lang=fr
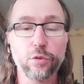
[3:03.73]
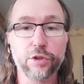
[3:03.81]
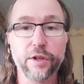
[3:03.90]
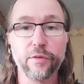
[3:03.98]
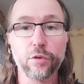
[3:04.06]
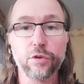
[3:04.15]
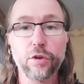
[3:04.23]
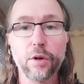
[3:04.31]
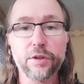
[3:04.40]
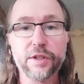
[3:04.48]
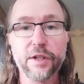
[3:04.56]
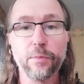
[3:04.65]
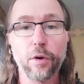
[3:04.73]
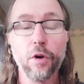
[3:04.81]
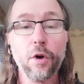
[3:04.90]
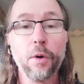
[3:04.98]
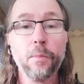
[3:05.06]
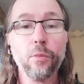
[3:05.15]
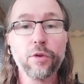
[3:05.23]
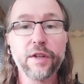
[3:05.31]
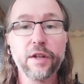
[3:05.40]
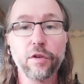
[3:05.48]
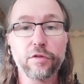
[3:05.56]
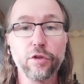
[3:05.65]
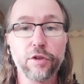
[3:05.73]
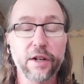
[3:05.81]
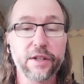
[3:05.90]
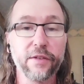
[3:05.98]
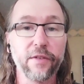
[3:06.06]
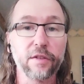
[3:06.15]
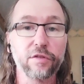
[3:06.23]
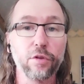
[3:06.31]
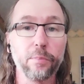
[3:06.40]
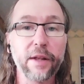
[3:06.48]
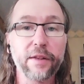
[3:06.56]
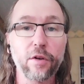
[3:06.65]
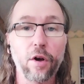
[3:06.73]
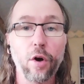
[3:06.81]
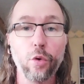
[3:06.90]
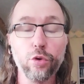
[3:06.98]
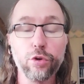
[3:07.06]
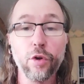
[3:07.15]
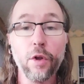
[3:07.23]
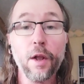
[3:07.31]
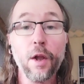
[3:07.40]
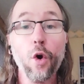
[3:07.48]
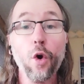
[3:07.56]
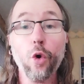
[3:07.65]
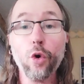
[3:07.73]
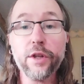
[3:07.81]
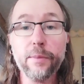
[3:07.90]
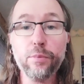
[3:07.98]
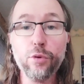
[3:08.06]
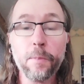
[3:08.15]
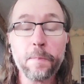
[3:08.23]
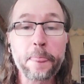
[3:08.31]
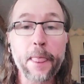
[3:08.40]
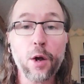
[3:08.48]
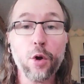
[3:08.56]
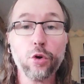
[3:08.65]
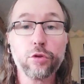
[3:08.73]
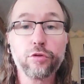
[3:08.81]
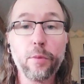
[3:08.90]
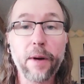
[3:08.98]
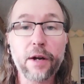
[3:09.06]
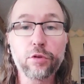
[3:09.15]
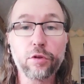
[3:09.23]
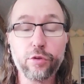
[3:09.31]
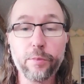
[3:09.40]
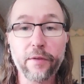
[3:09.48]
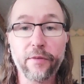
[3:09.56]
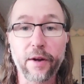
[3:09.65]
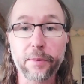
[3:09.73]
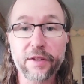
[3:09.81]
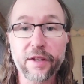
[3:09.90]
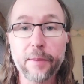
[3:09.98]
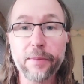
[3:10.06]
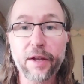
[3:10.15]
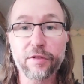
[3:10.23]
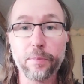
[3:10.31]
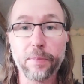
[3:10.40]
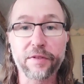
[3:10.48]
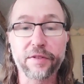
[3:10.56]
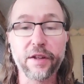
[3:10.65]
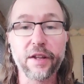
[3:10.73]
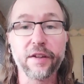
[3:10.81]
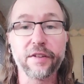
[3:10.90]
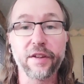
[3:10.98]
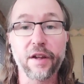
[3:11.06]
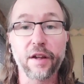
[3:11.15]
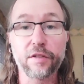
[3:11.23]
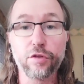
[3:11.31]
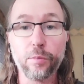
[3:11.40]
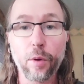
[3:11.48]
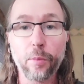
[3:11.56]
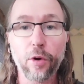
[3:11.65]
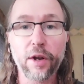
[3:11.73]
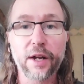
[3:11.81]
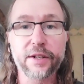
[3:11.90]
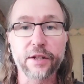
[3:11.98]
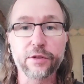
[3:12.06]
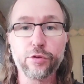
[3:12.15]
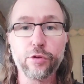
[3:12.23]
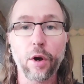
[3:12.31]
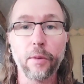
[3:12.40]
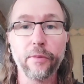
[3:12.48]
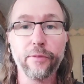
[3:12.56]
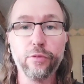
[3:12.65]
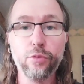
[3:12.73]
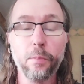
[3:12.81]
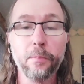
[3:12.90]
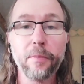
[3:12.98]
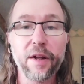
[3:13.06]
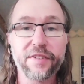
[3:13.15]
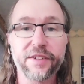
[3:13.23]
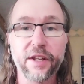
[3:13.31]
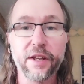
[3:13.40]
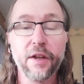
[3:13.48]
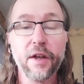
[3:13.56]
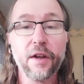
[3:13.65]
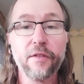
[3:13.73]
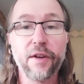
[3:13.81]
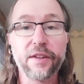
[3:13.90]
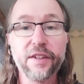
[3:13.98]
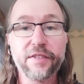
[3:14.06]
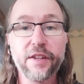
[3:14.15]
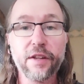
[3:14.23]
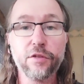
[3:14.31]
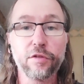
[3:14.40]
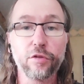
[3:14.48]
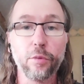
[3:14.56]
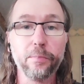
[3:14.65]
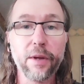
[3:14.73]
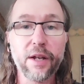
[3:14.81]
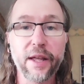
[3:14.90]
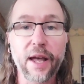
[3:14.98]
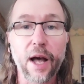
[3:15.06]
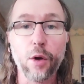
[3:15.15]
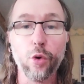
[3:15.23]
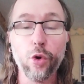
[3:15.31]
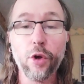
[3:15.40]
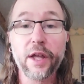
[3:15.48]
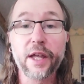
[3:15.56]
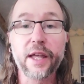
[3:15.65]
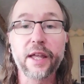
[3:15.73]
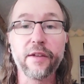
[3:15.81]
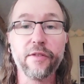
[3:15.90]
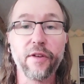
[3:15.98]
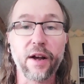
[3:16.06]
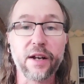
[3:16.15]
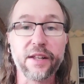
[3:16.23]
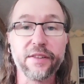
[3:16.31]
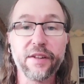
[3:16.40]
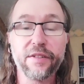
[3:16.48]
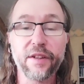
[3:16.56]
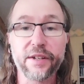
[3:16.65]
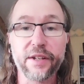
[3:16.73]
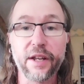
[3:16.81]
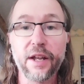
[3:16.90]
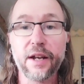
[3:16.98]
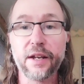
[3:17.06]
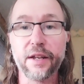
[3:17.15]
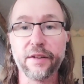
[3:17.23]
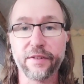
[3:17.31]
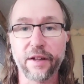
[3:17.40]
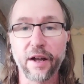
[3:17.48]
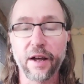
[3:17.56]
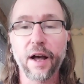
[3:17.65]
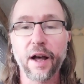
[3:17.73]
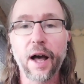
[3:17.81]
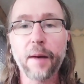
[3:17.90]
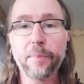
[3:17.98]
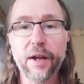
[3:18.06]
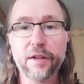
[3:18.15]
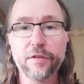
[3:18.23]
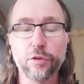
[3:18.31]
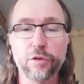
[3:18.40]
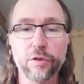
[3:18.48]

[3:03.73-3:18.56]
Donc ils vont tranquillement monter dans ce train qui va se mettre en route. Au début, ce bal costumé va très bien se passer et c'est à ce moment-là qu'un tueur fou masqué va décider de se mêler à eux et va les désinguer les uns après les autres.